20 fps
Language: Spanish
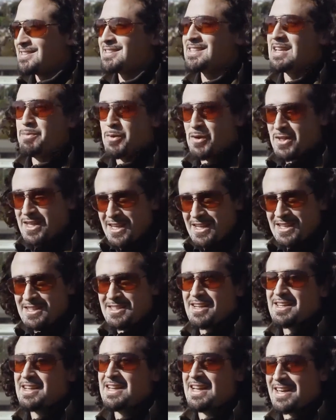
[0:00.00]
Se
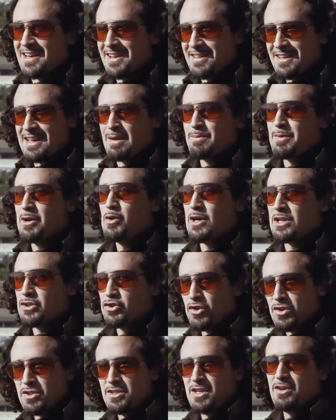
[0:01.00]
potencian y la gente también lo
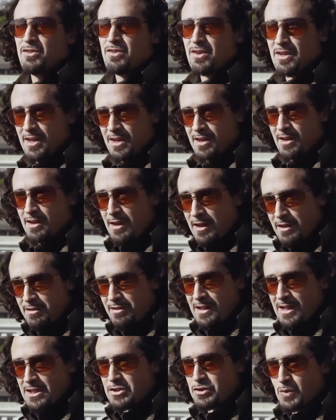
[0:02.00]
asocia con que
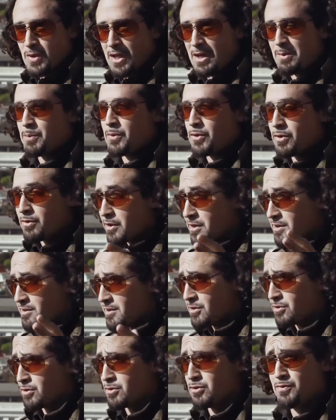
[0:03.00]
es de la ciudad, pero
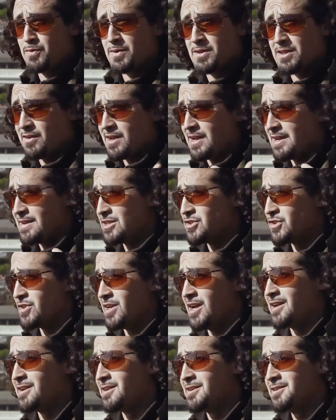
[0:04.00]
insisto, son festivales
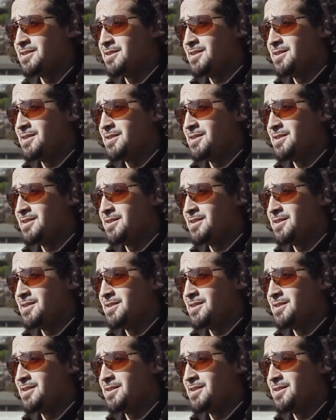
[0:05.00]
nacionales.